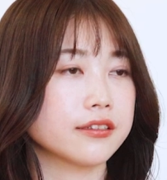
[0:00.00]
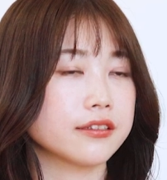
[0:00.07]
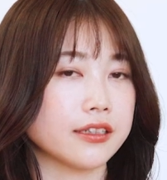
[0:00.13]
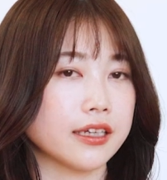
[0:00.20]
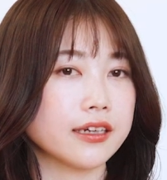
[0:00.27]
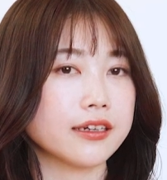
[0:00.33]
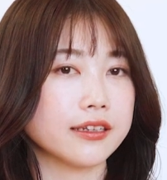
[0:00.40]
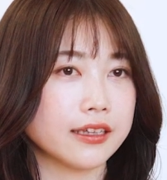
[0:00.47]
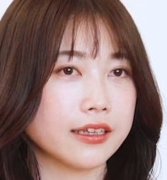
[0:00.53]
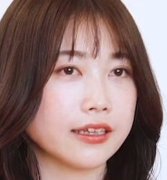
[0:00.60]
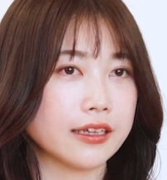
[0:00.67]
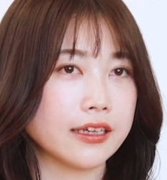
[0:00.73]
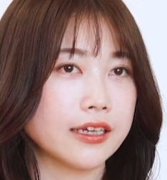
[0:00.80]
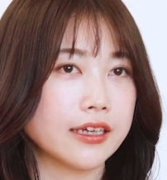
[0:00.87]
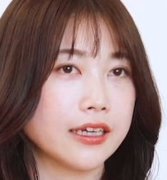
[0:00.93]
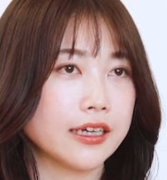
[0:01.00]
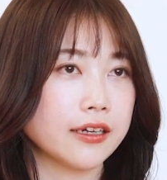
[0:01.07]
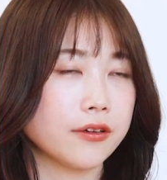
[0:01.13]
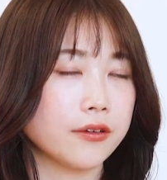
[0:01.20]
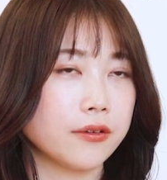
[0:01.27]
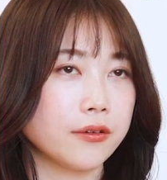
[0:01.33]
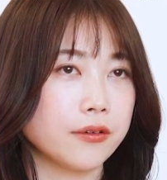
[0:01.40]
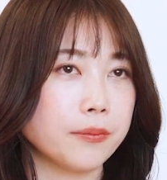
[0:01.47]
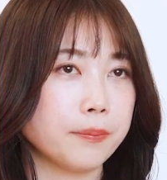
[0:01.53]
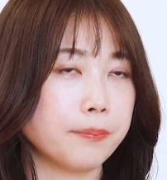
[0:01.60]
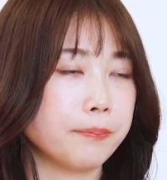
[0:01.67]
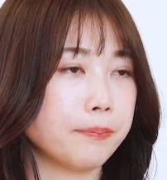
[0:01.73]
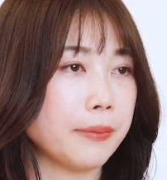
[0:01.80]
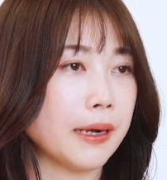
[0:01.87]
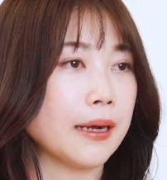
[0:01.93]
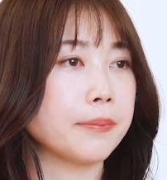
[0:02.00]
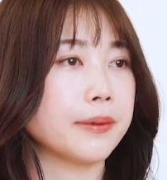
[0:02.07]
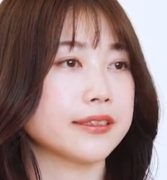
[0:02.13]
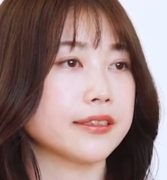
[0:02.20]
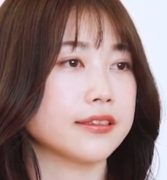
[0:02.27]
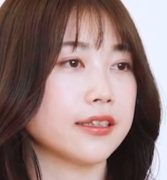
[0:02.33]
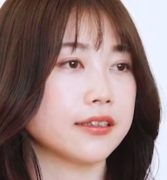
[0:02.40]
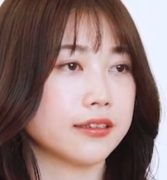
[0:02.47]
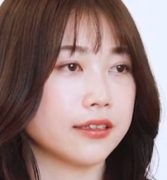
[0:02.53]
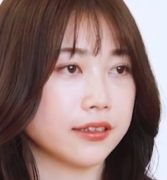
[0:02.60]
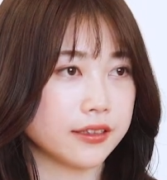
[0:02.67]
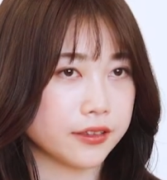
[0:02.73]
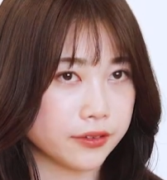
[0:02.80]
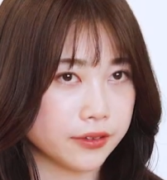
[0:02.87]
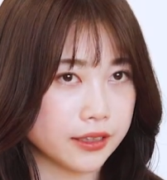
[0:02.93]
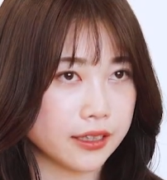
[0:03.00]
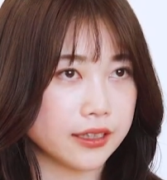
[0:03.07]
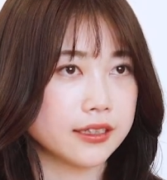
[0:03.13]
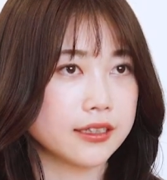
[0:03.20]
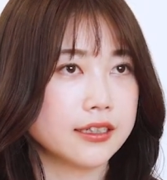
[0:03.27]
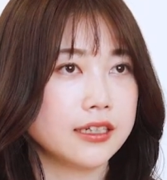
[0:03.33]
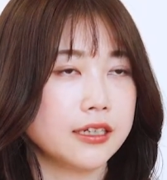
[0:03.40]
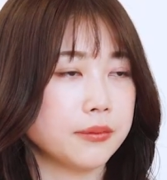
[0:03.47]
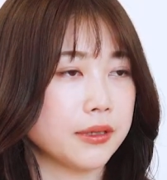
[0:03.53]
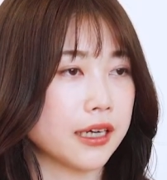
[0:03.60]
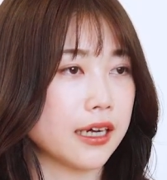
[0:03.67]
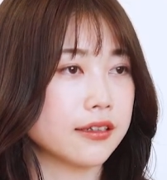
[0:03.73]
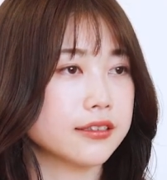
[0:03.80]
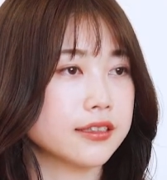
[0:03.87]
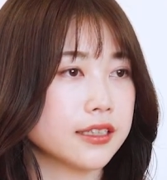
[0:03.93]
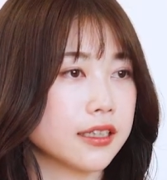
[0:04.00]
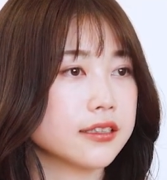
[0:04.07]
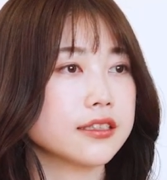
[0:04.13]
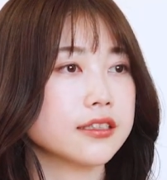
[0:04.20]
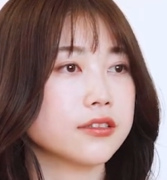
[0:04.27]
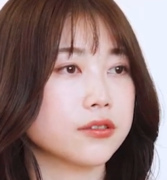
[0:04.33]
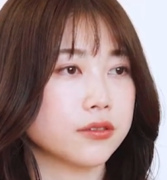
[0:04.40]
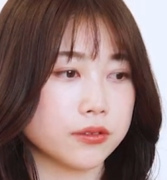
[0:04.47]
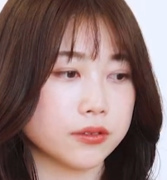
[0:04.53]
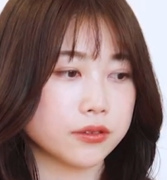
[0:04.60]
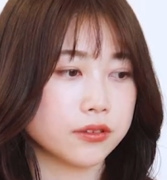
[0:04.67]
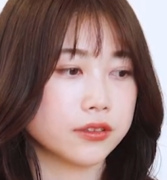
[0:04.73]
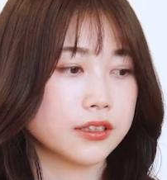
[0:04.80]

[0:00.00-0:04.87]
る中でこうパーパスだったりとか、はい、まあ、カルチャーシート